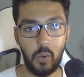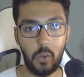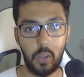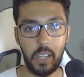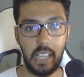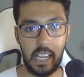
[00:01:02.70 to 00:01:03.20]

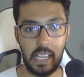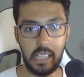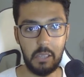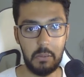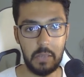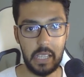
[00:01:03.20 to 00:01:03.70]
عند
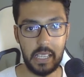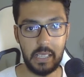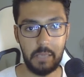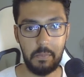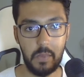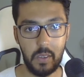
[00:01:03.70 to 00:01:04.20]

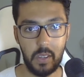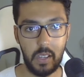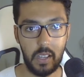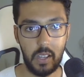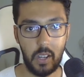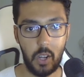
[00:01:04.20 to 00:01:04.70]
بنادم
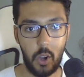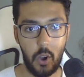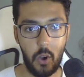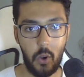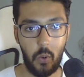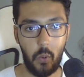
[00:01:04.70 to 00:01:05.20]

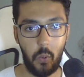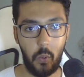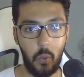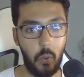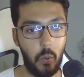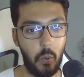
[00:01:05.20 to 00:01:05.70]

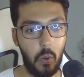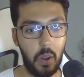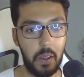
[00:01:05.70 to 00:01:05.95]
و